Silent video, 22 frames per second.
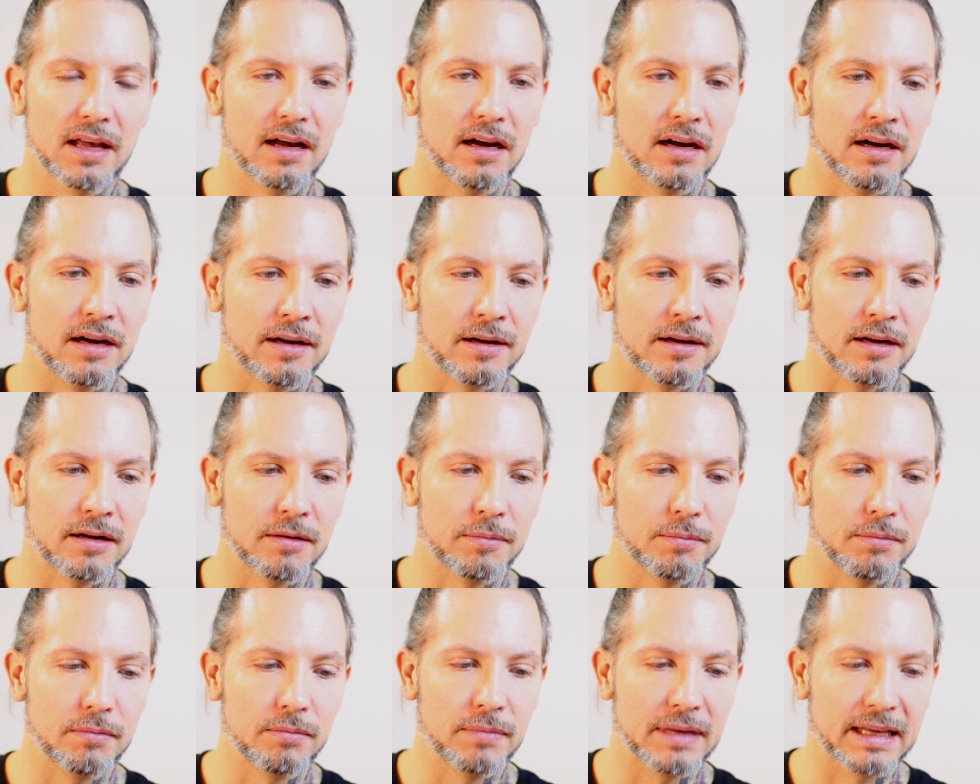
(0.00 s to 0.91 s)
Äh,
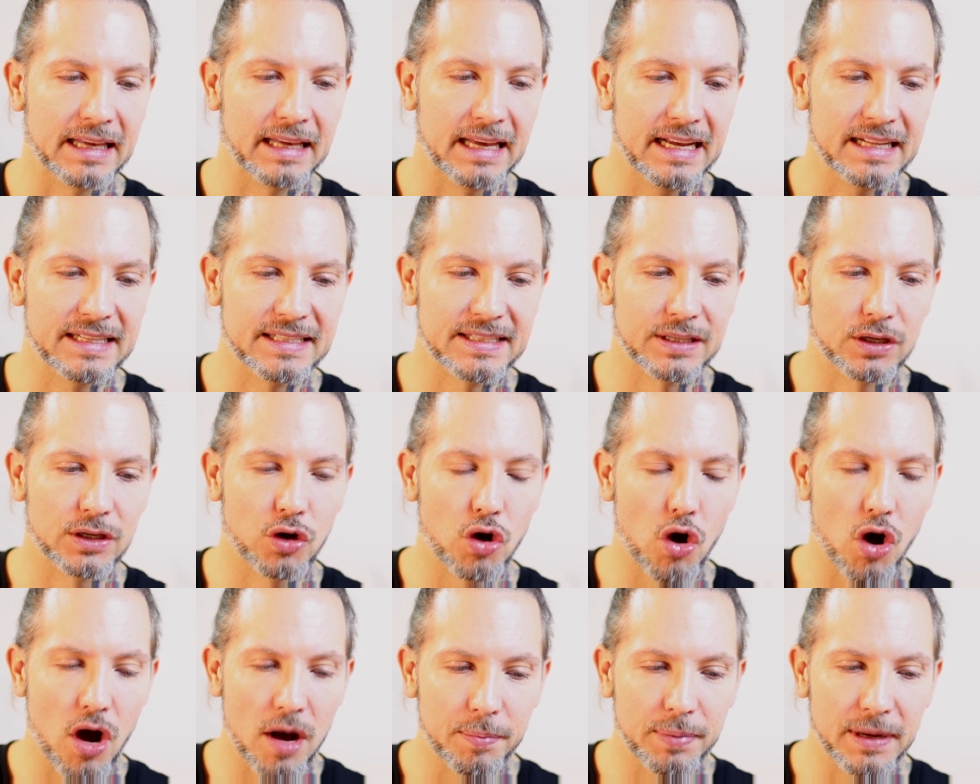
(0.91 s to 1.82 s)
mir geht es
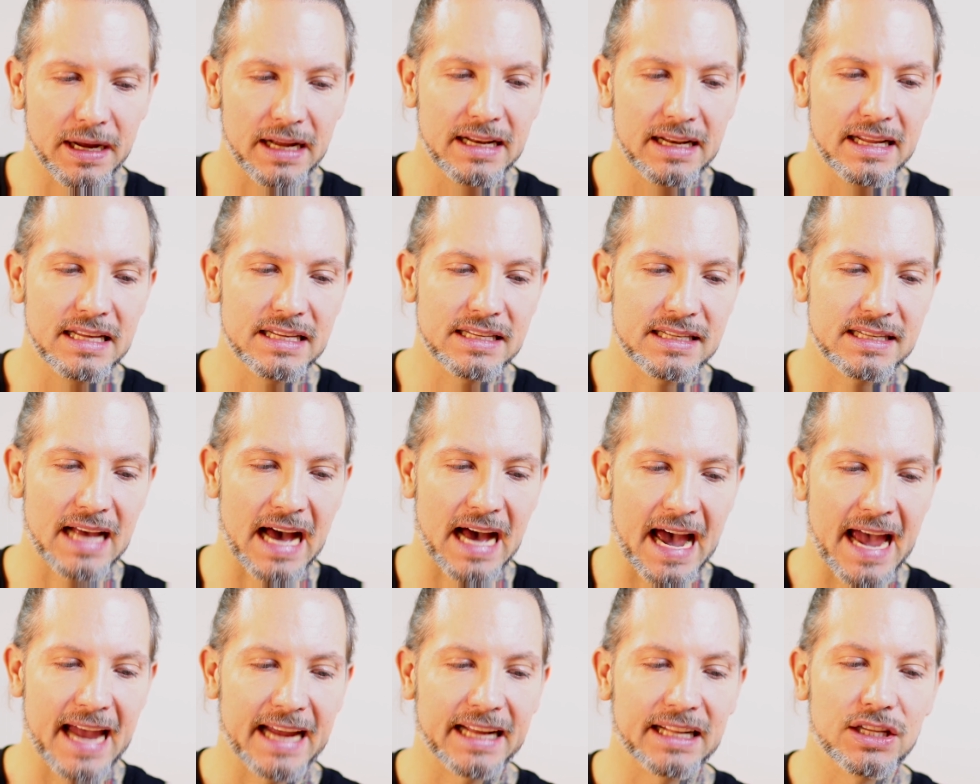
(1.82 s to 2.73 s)
körperlich
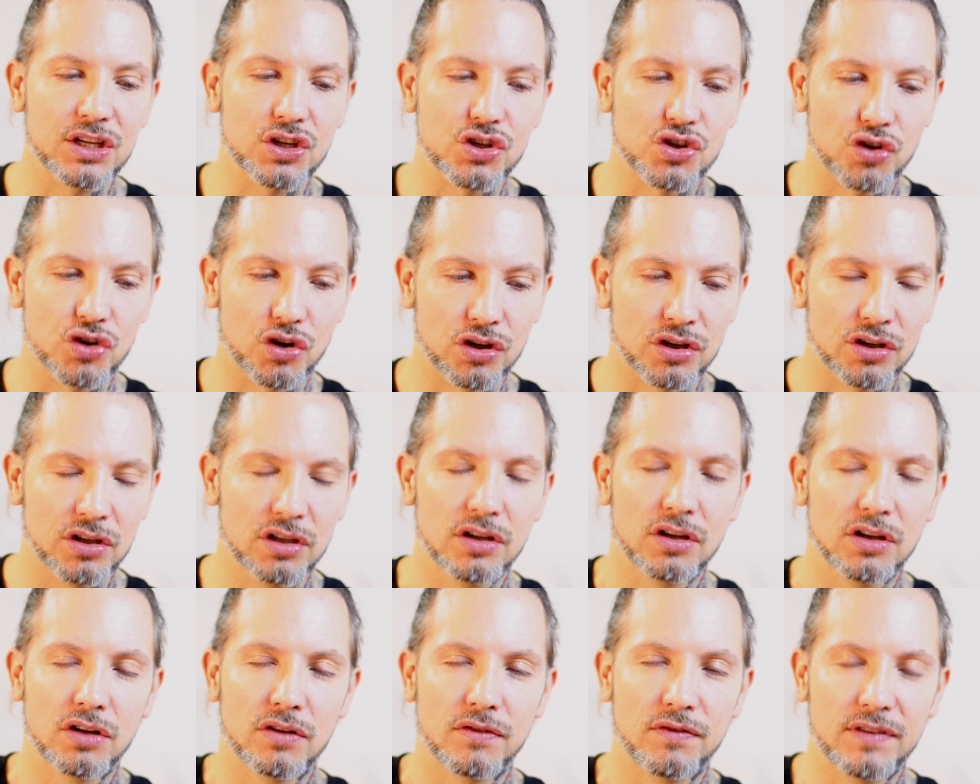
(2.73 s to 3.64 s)
eigentlich schon
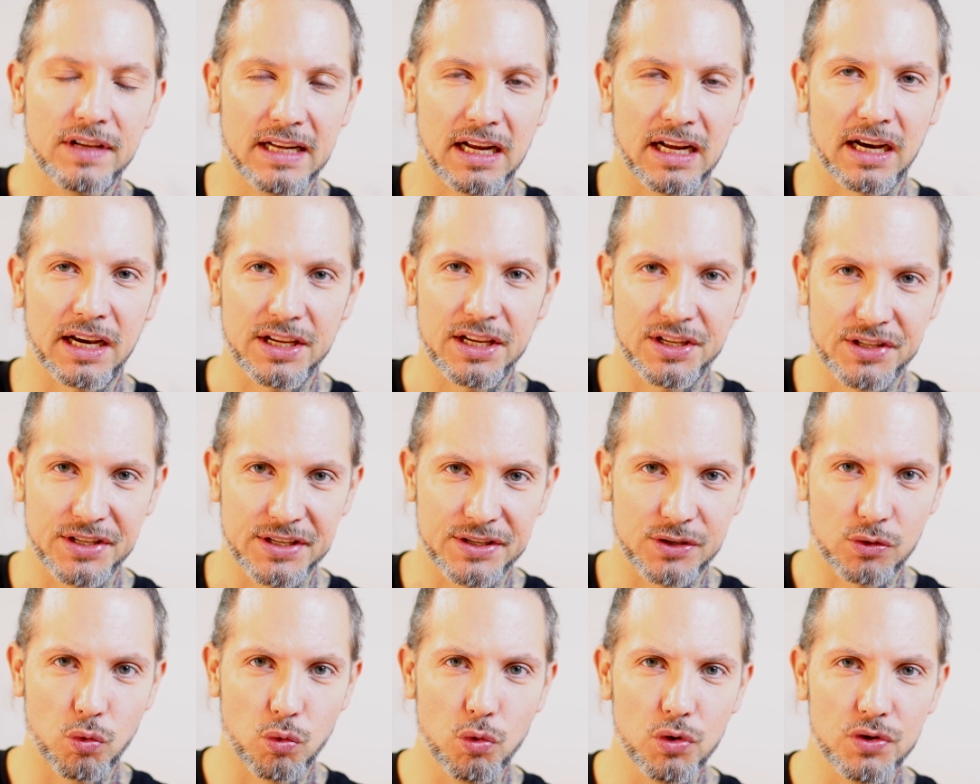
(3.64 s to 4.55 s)
wieder
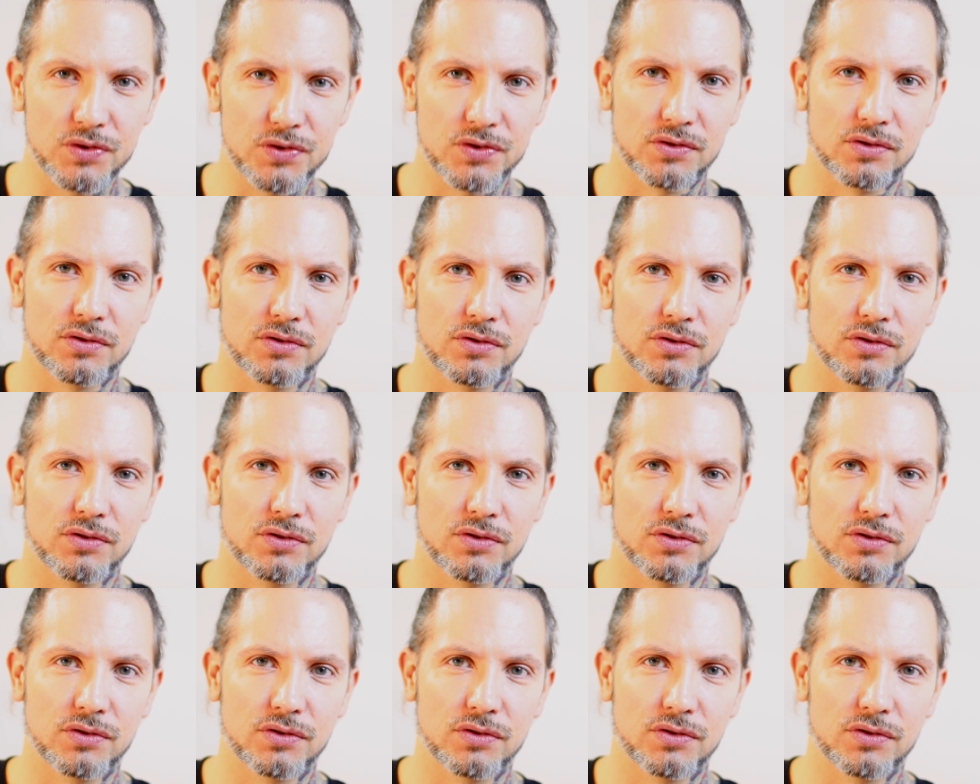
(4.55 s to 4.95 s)
richtig gut.